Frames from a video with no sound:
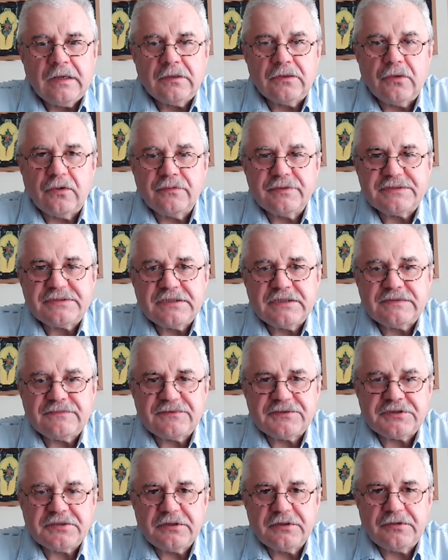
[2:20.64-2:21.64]
Новости из
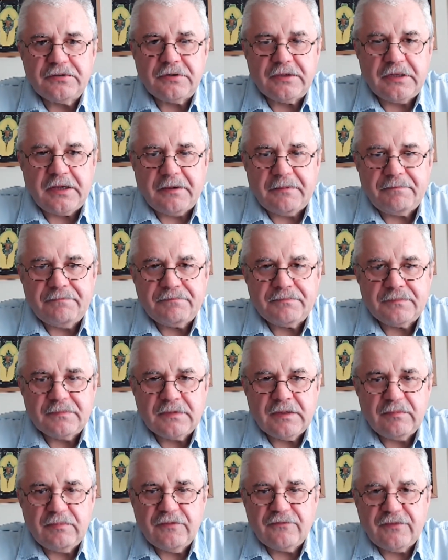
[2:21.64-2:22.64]
Вашингтона.
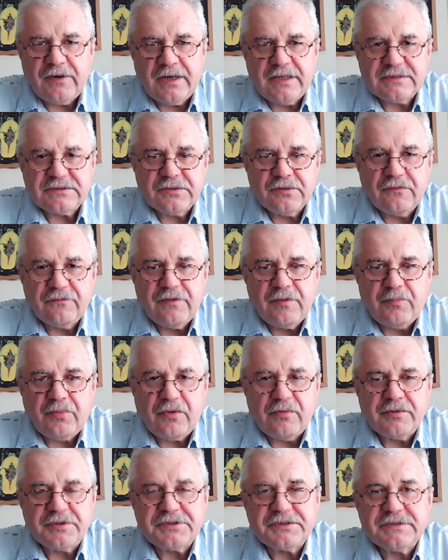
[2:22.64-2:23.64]
Добиваясь новой
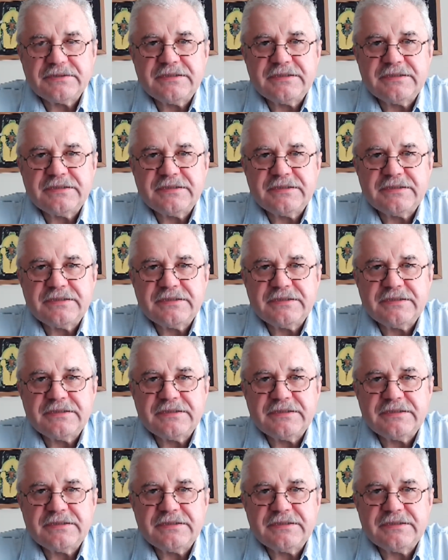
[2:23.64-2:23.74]
помощи,